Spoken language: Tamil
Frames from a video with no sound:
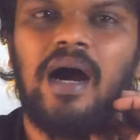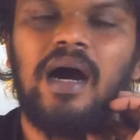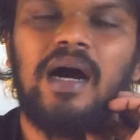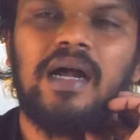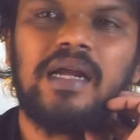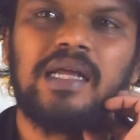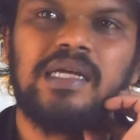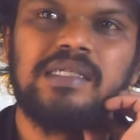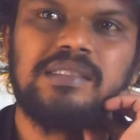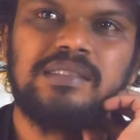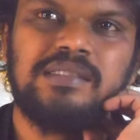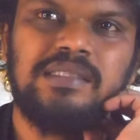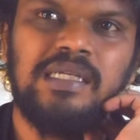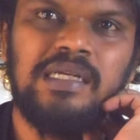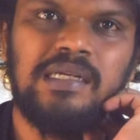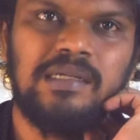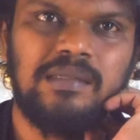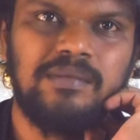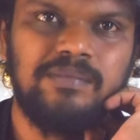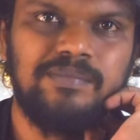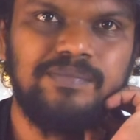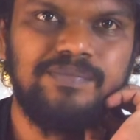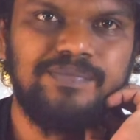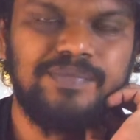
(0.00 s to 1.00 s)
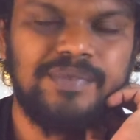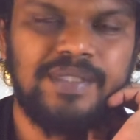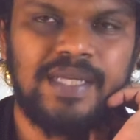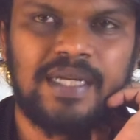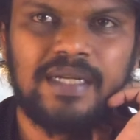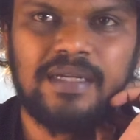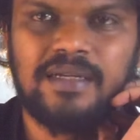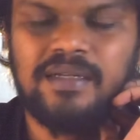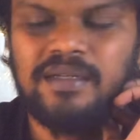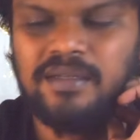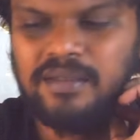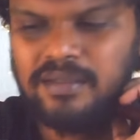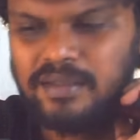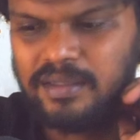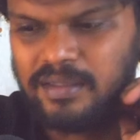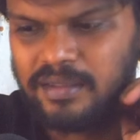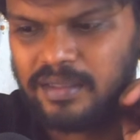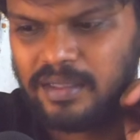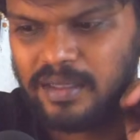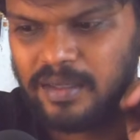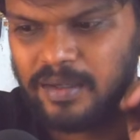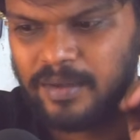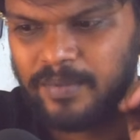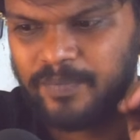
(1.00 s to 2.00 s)
ஆனால் ஸ்டில் எனக்கு
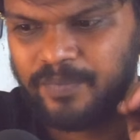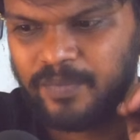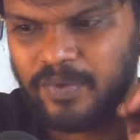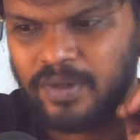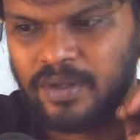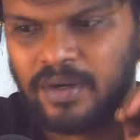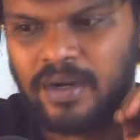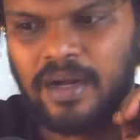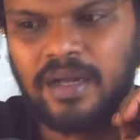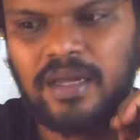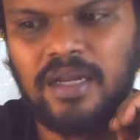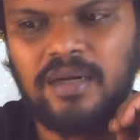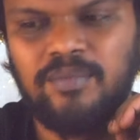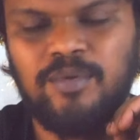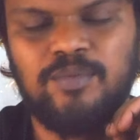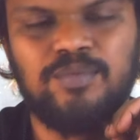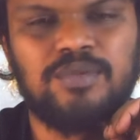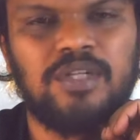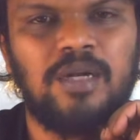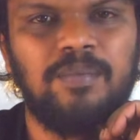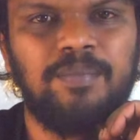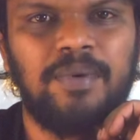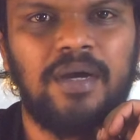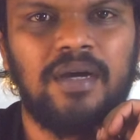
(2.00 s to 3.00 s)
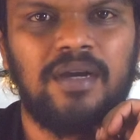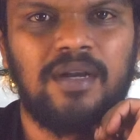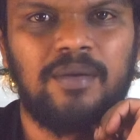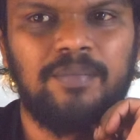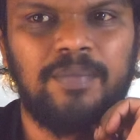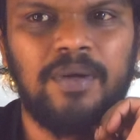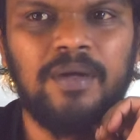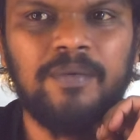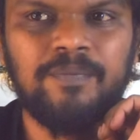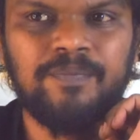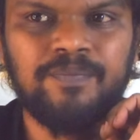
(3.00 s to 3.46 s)
இந்த ராயன் மீம்ஸ்லாம் பார்க்குறப்ப